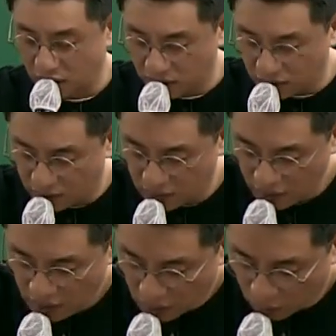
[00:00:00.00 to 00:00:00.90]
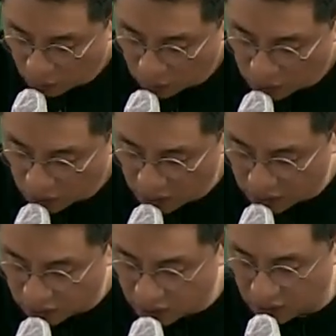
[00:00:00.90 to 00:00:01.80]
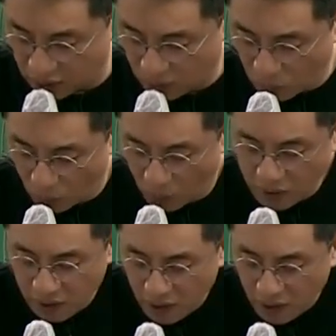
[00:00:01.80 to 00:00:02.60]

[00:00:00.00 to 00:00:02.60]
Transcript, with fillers: 그래서 이것도 틀린 선지가 되겠고,